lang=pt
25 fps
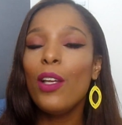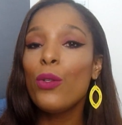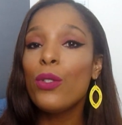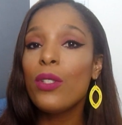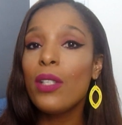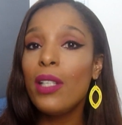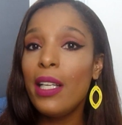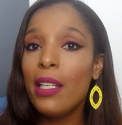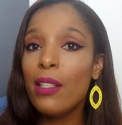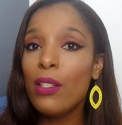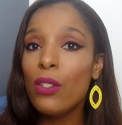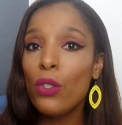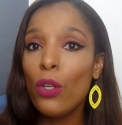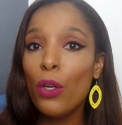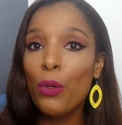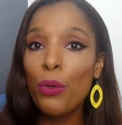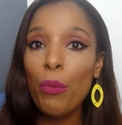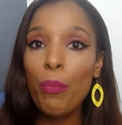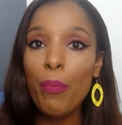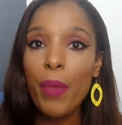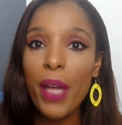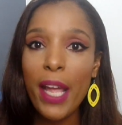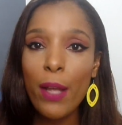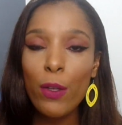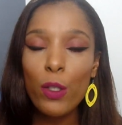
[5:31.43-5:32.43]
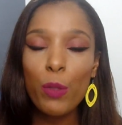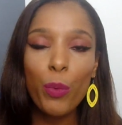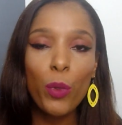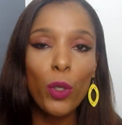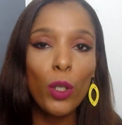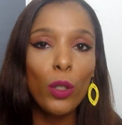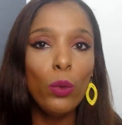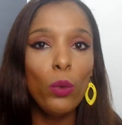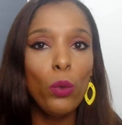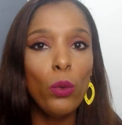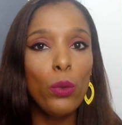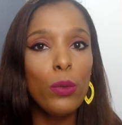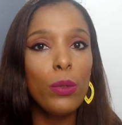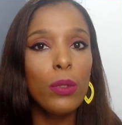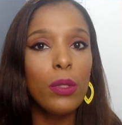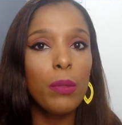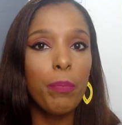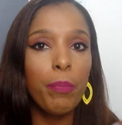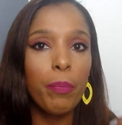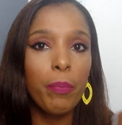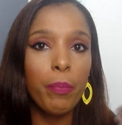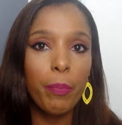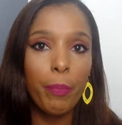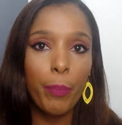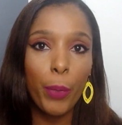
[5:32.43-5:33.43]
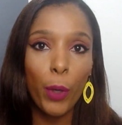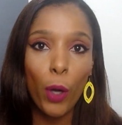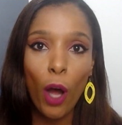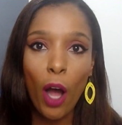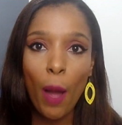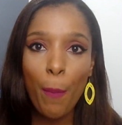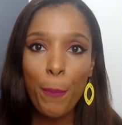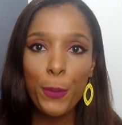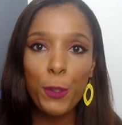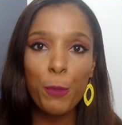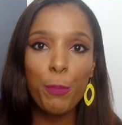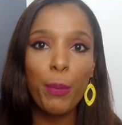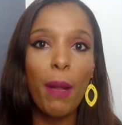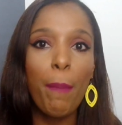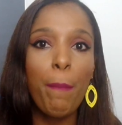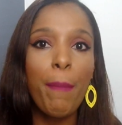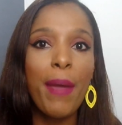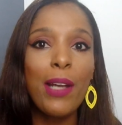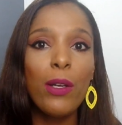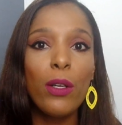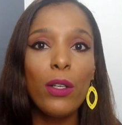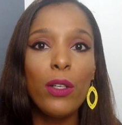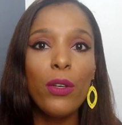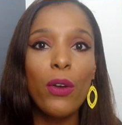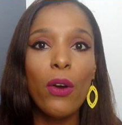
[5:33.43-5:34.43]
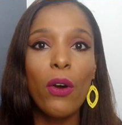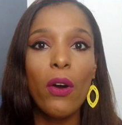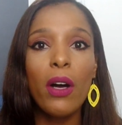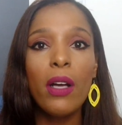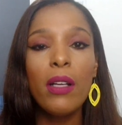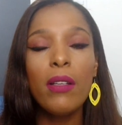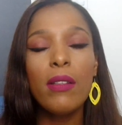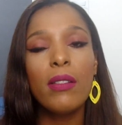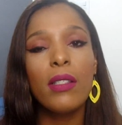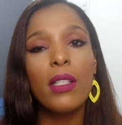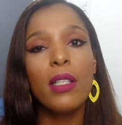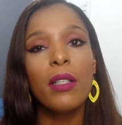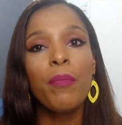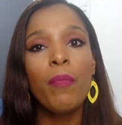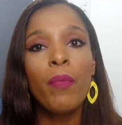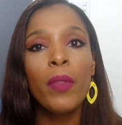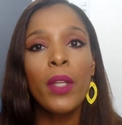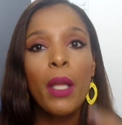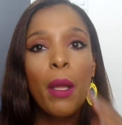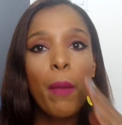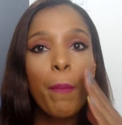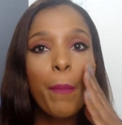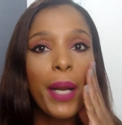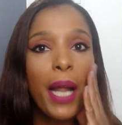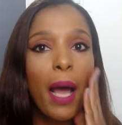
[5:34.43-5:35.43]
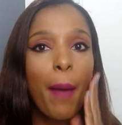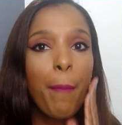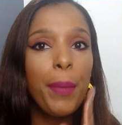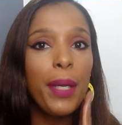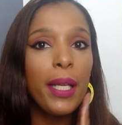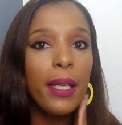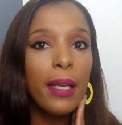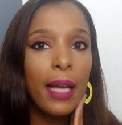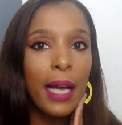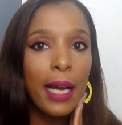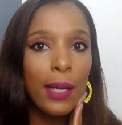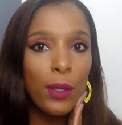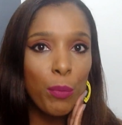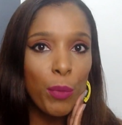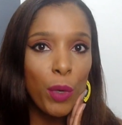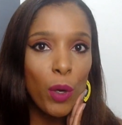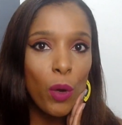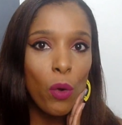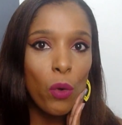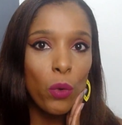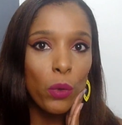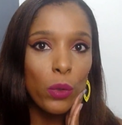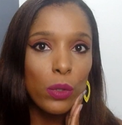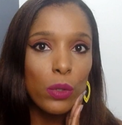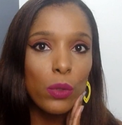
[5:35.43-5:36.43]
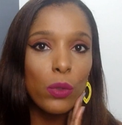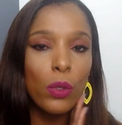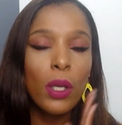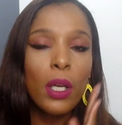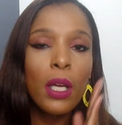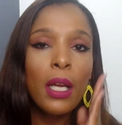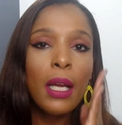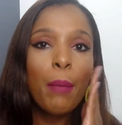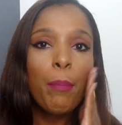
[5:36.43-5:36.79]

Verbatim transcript: eu seleciono bem os produtos próprios para pele oleosa para aplicar no meu rosto.